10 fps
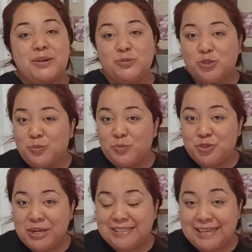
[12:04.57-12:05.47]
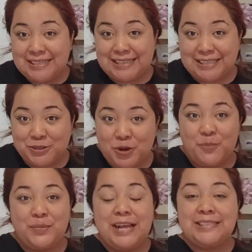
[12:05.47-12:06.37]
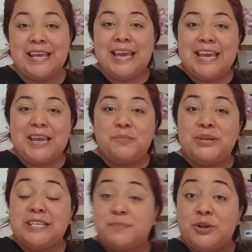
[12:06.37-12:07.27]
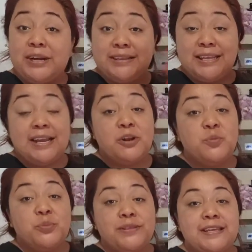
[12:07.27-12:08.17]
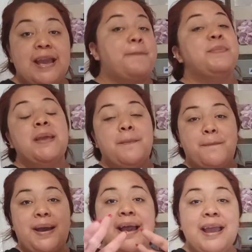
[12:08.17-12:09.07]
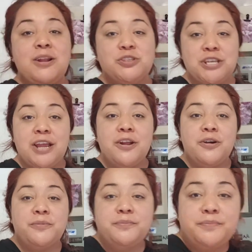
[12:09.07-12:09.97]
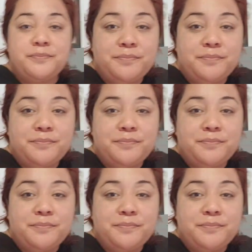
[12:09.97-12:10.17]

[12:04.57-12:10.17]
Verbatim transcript: me gustó mucho hacer estas compras. Y pues espero que tengan un buen día. Bye, los quiero.